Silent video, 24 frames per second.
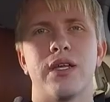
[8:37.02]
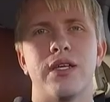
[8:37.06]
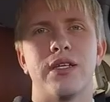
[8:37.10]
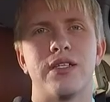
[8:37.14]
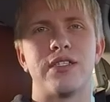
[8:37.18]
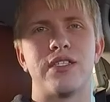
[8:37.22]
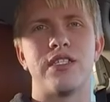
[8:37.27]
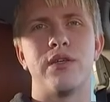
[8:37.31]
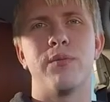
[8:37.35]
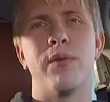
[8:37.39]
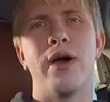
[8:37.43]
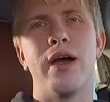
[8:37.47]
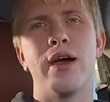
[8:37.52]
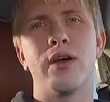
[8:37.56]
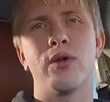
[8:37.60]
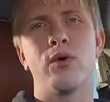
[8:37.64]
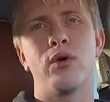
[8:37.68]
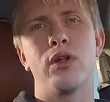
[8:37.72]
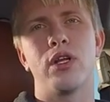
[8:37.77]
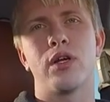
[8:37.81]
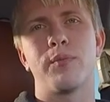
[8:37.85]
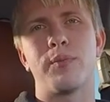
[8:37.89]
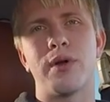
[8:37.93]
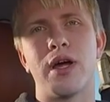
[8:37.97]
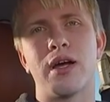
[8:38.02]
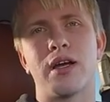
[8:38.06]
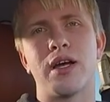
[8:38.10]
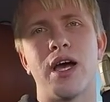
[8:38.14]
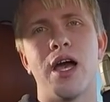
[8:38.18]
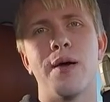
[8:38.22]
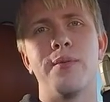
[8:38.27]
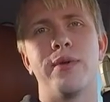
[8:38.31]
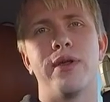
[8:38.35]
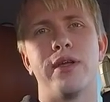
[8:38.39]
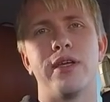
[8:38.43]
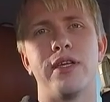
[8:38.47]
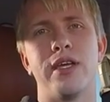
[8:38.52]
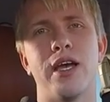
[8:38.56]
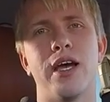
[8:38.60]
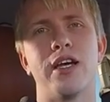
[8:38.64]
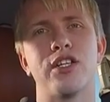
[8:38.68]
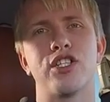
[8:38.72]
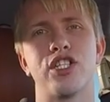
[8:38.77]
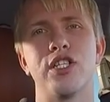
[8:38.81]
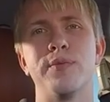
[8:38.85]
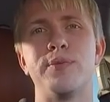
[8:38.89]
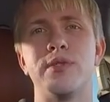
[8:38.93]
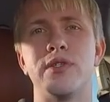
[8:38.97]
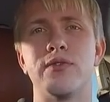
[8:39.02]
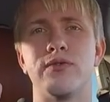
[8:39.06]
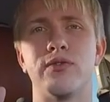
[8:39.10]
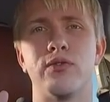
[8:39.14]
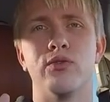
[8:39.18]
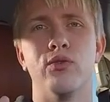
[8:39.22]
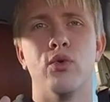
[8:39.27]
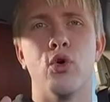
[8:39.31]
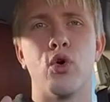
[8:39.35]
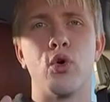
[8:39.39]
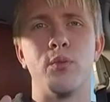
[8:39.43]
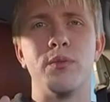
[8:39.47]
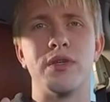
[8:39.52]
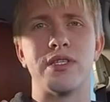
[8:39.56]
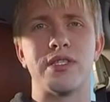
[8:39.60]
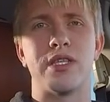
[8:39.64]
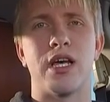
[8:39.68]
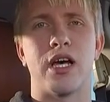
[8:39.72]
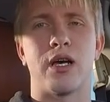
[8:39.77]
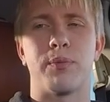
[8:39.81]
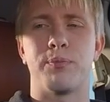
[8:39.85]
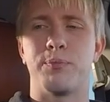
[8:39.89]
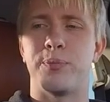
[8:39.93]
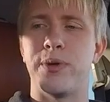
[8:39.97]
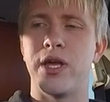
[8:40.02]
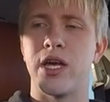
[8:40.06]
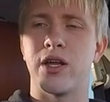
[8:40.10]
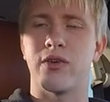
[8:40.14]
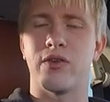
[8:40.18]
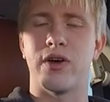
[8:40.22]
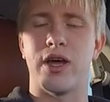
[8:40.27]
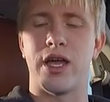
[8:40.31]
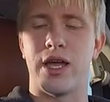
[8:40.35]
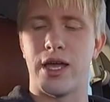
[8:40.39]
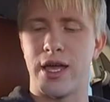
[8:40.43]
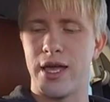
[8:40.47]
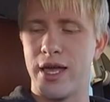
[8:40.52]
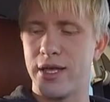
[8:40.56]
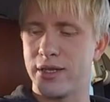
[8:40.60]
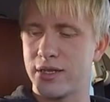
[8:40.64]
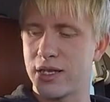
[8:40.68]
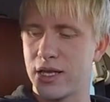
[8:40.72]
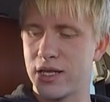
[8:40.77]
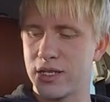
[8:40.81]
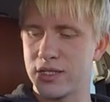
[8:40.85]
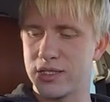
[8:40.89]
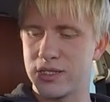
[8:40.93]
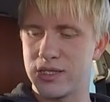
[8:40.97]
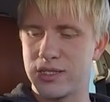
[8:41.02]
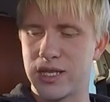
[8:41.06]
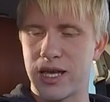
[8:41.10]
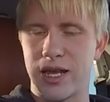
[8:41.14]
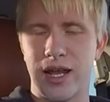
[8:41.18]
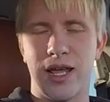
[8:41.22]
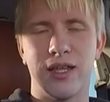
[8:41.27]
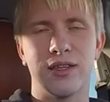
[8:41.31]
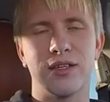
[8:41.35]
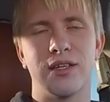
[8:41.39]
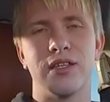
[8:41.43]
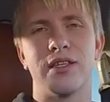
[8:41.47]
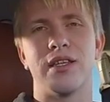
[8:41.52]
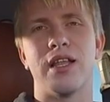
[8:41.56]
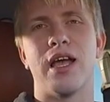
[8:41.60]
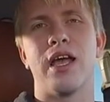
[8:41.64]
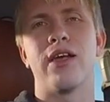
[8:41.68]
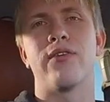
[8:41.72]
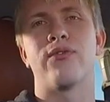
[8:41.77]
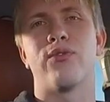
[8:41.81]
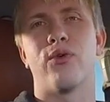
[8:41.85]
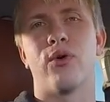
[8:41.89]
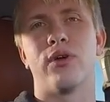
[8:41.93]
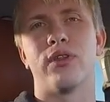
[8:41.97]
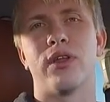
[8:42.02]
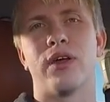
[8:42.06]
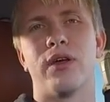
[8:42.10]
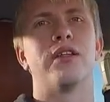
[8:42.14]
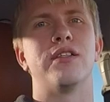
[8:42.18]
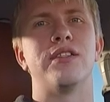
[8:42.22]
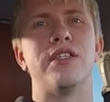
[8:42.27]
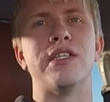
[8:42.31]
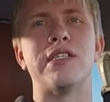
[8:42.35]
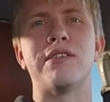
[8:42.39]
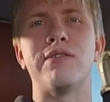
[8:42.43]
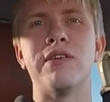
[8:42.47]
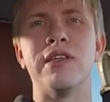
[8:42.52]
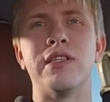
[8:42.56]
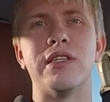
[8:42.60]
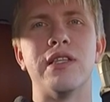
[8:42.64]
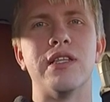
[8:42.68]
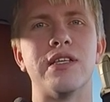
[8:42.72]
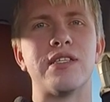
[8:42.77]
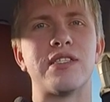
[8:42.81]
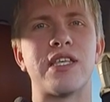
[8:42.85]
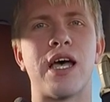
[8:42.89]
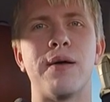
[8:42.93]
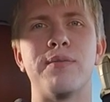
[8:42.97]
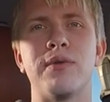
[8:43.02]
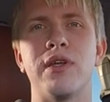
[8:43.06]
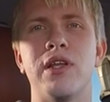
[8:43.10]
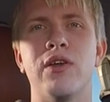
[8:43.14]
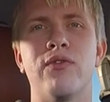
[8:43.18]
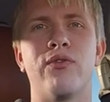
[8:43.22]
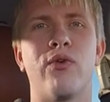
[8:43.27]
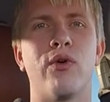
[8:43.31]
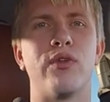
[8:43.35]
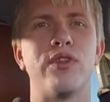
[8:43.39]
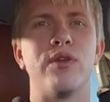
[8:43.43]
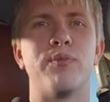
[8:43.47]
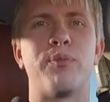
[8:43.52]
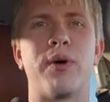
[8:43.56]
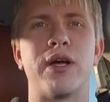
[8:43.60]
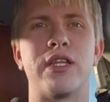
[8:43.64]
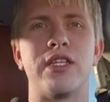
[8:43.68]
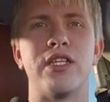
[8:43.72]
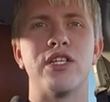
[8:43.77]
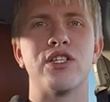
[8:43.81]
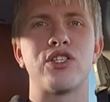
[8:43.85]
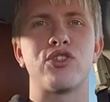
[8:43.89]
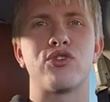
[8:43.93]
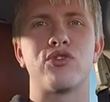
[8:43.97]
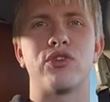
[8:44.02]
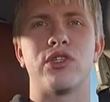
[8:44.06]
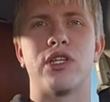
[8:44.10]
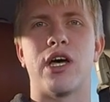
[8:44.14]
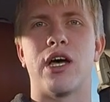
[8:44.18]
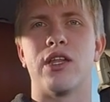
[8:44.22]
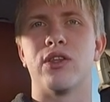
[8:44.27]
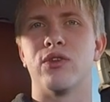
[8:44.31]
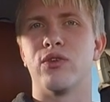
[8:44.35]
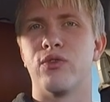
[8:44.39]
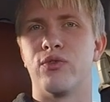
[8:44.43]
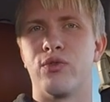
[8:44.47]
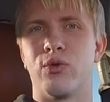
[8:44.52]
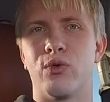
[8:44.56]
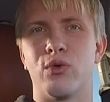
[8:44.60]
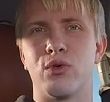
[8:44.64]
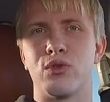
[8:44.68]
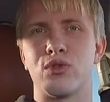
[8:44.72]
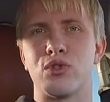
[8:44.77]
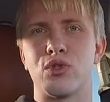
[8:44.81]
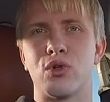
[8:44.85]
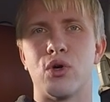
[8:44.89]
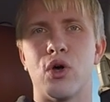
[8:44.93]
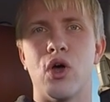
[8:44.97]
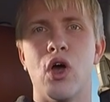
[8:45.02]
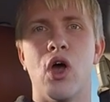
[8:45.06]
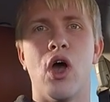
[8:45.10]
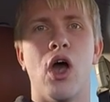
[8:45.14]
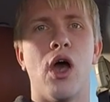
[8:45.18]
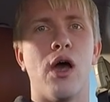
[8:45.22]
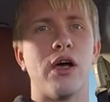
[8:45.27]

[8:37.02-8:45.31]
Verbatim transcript: Снимая ролик про Camry, я ошибся в двух местах. Первое – это с зарядкой для iPhone. Действительно, сам телефон не поддерживает данную функцию.